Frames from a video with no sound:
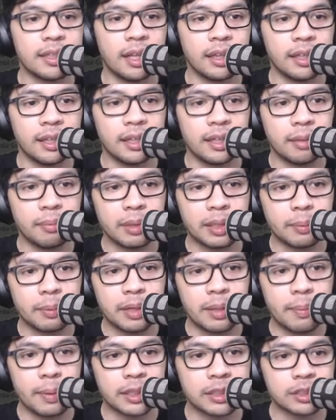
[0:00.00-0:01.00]
nanti
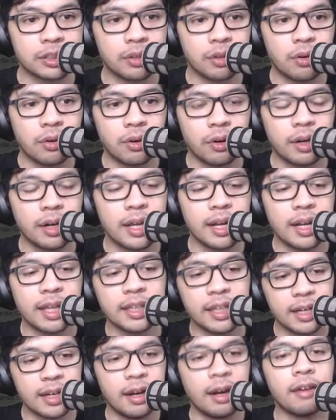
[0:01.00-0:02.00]
teman-teman dapat skor dan
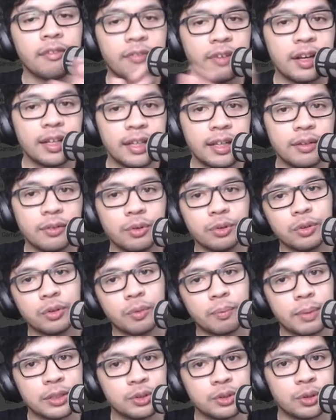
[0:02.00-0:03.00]
nanti ada level ya
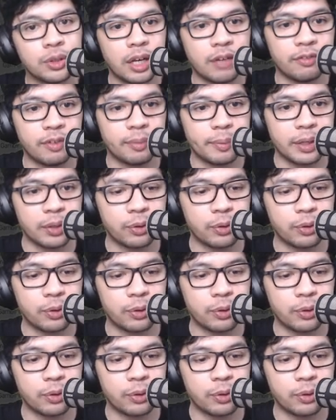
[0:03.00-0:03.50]
untuk maju ke level